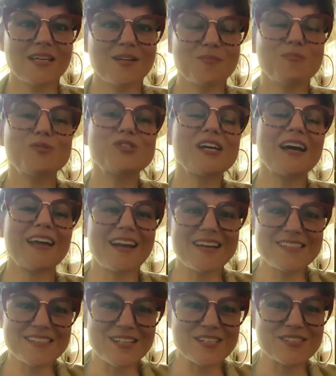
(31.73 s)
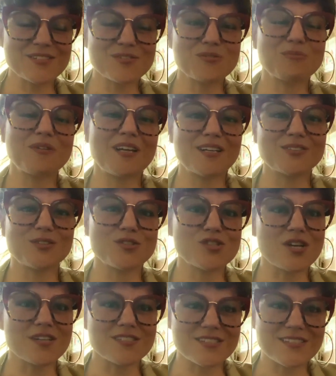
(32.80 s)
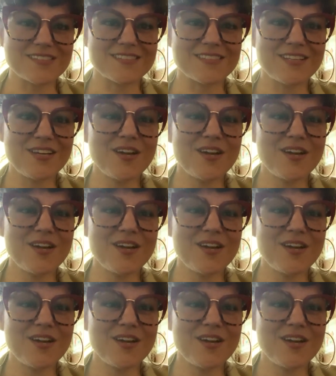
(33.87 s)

Muchas gracias, subdirector Johnson.